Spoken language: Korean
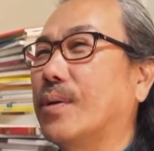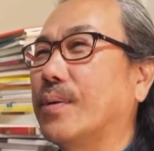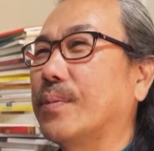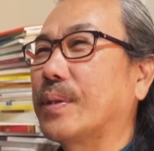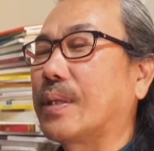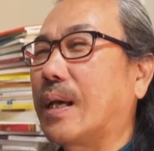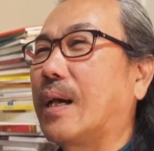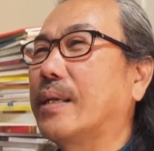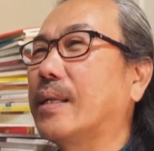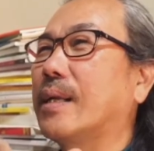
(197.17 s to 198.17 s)
뭐 다
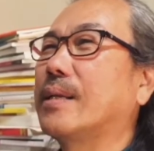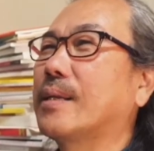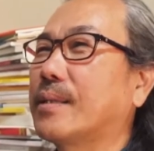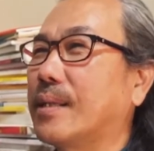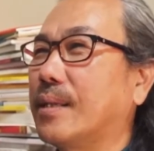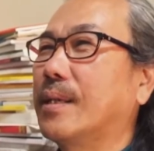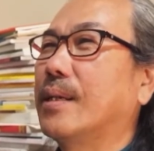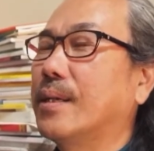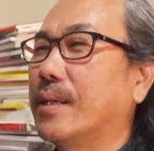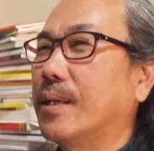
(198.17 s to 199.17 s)
옛날 기억들이
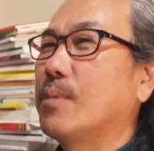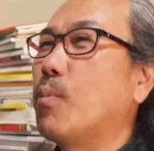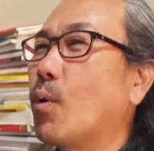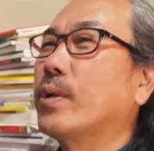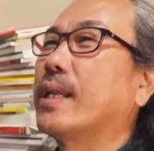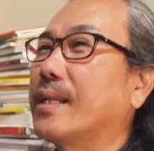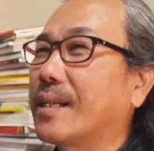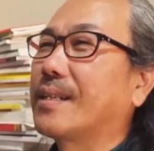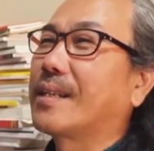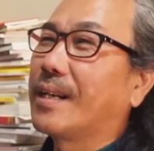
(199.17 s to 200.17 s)
복원된다
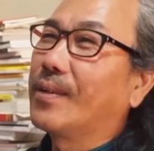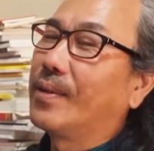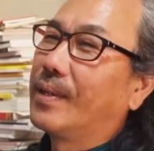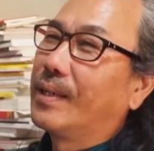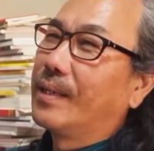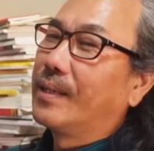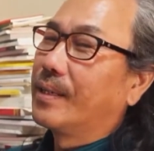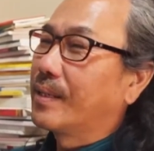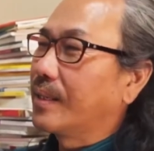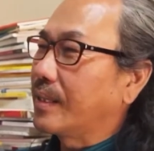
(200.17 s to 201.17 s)
그럴까요?
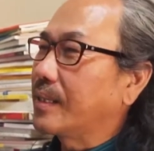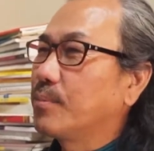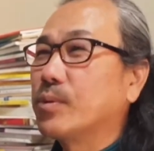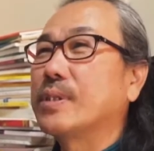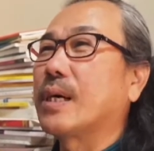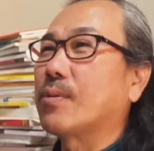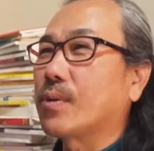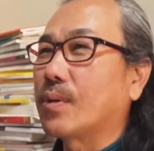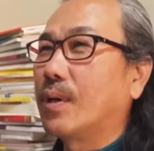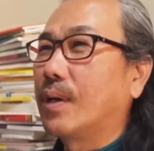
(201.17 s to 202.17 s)
그러니까 다시
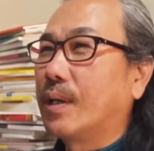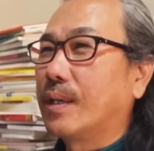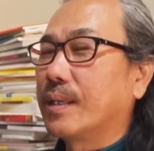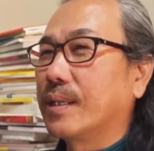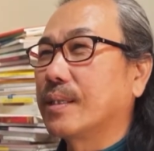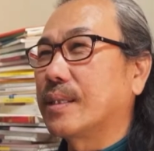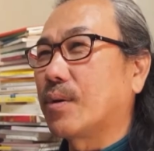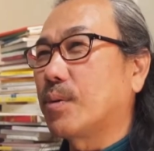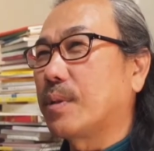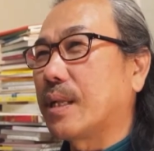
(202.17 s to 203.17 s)
문장으로도
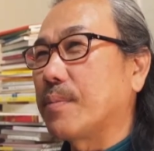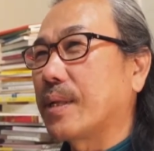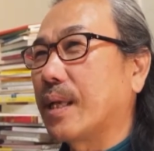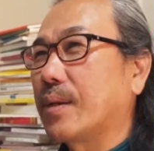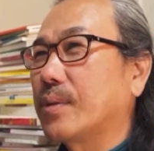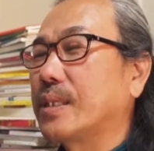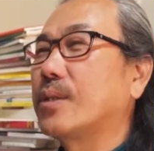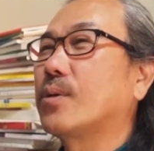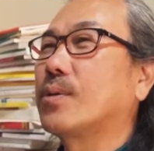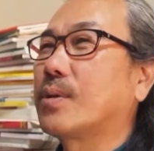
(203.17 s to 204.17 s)
영상으로만 남는 게 아니고
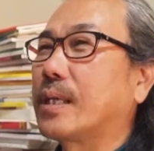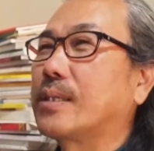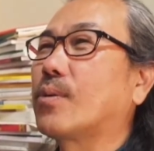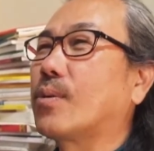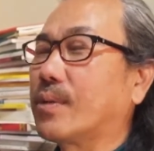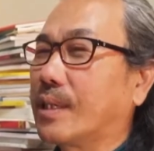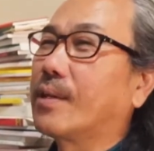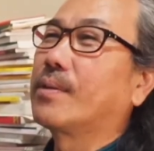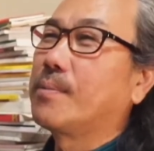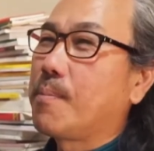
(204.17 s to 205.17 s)
시로도 다시 돌아오더라.